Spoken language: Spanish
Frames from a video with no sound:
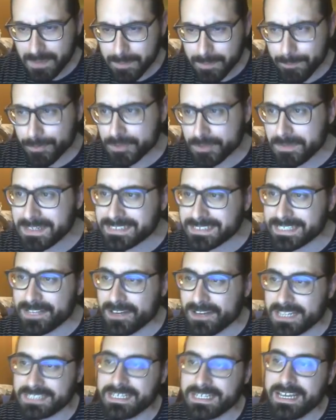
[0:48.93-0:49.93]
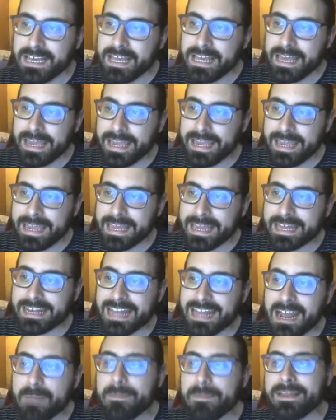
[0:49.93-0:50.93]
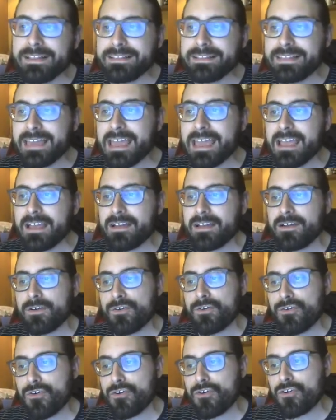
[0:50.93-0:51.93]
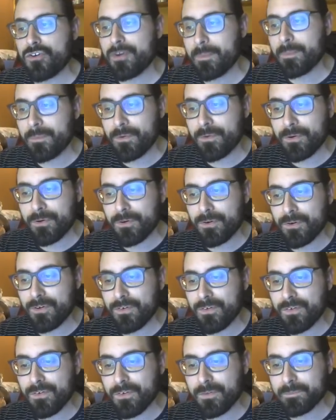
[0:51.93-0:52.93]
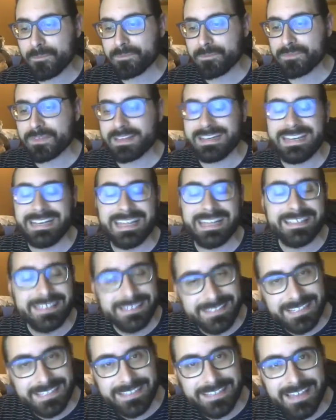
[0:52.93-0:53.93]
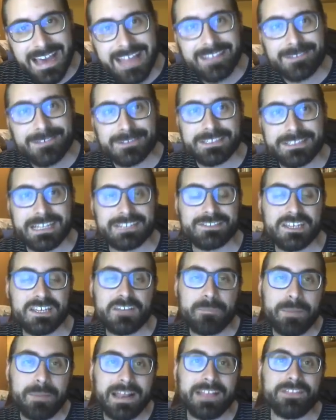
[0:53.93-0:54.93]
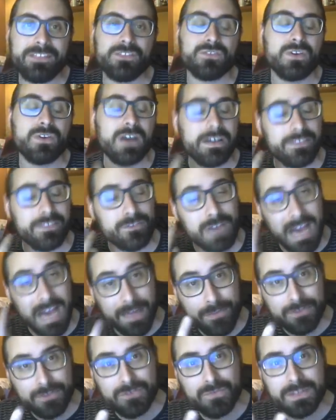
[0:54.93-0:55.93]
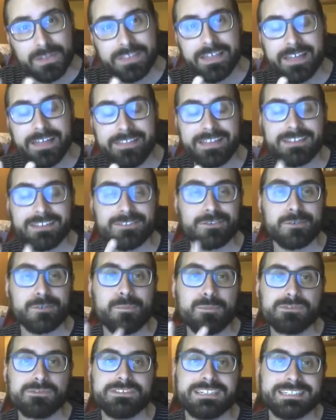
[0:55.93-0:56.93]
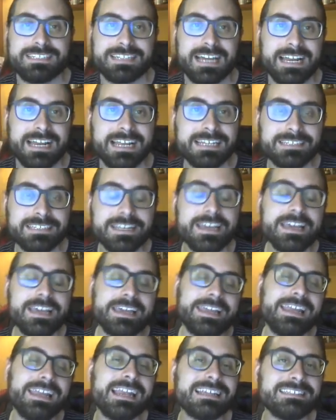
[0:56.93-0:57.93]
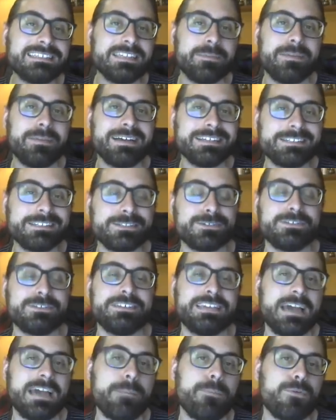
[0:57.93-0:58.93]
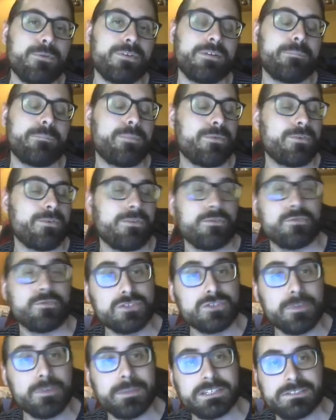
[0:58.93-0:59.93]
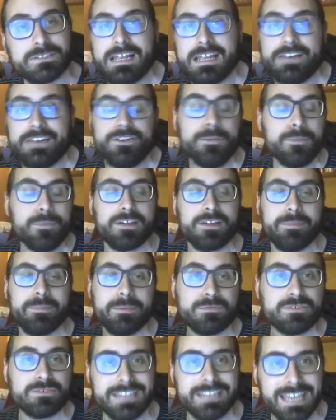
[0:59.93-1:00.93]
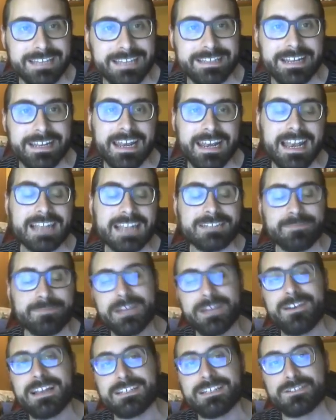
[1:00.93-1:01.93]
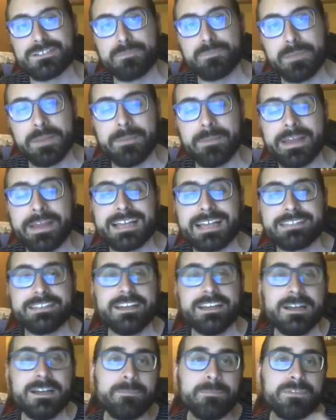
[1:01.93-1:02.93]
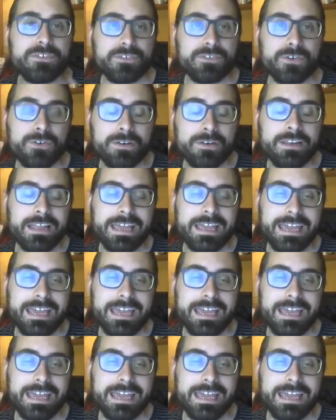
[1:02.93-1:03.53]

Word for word: Pues bien, señores, eh, realmente como necesidad, o sea, estoy esperando a, dos unidades con muchas ganas y las demás son ya por, por, gusto personal, ¿no? Porque me gustaría tenerlas, pero las dos primeras son,